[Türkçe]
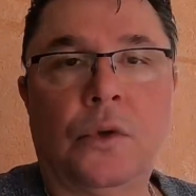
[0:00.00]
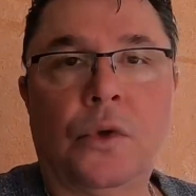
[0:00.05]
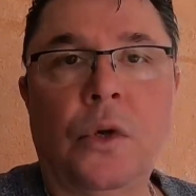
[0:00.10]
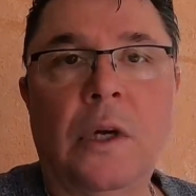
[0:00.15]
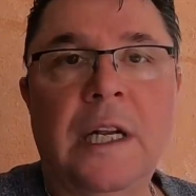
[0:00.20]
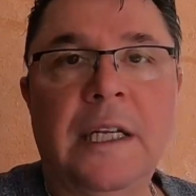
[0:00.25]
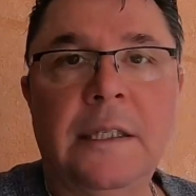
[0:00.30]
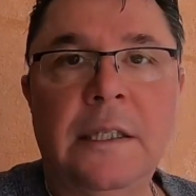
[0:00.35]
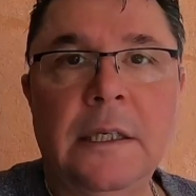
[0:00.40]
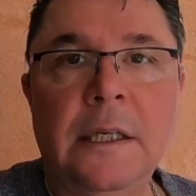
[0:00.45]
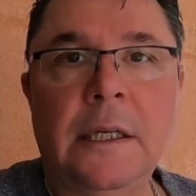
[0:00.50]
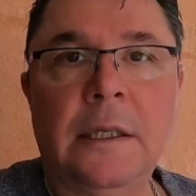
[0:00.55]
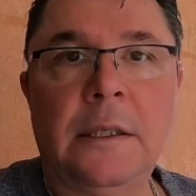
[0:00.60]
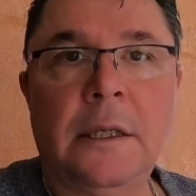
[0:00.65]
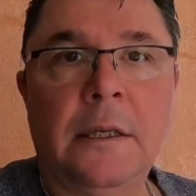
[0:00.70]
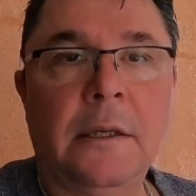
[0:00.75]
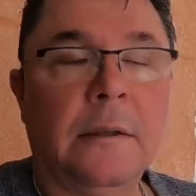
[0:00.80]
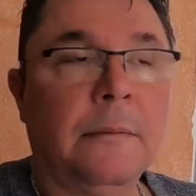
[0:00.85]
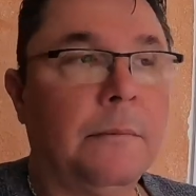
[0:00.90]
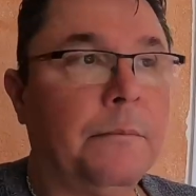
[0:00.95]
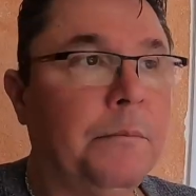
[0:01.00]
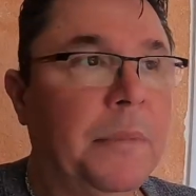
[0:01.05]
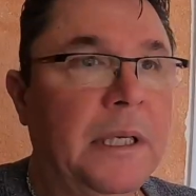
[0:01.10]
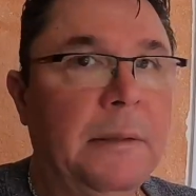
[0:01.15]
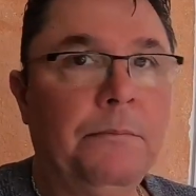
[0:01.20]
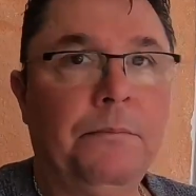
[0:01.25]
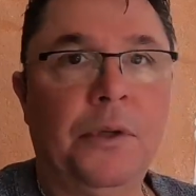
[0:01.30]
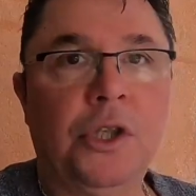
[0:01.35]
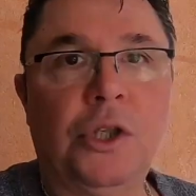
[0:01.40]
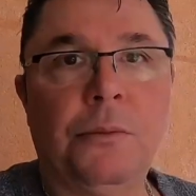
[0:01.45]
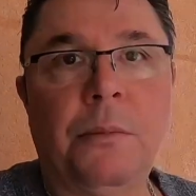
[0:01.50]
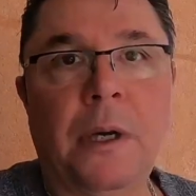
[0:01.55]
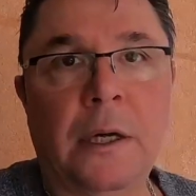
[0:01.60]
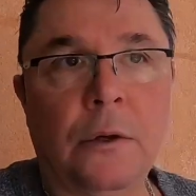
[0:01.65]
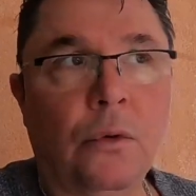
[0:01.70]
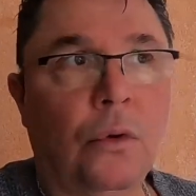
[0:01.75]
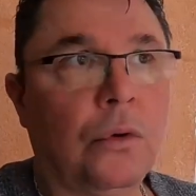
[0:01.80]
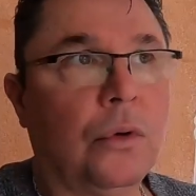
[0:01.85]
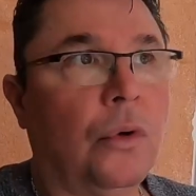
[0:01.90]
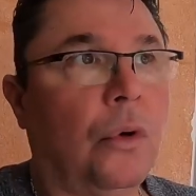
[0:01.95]
Söylediğine de bin
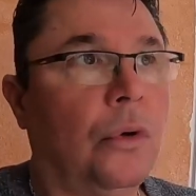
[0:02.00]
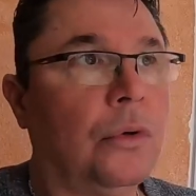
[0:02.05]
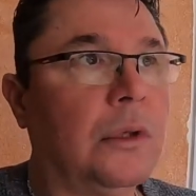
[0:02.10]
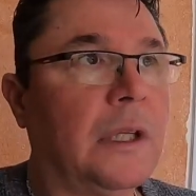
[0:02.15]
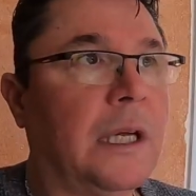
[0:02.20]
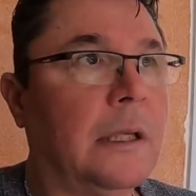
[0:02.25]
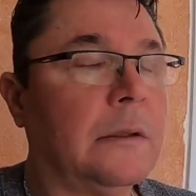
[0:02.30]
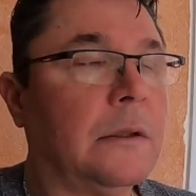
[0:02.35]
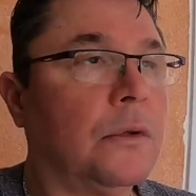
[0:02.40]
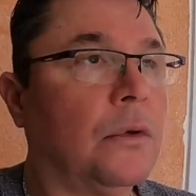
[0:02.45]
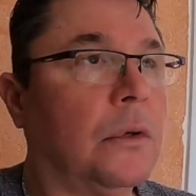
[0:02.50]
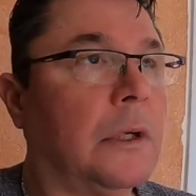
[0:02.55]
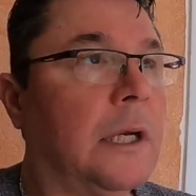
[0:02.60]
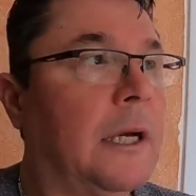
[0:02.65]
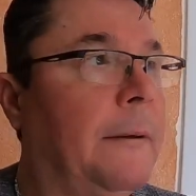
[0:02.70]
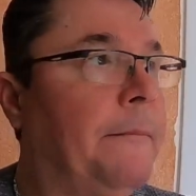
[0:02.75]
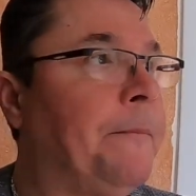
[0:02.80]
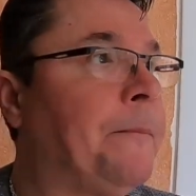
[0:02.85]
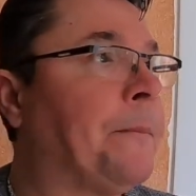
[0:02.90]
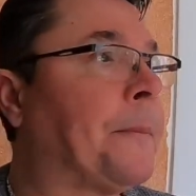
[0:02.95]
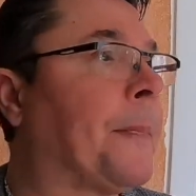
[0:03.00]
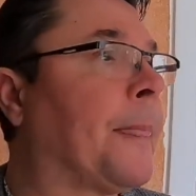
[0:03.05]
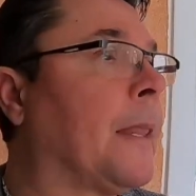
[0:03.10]
pişman oldu ondan sonra.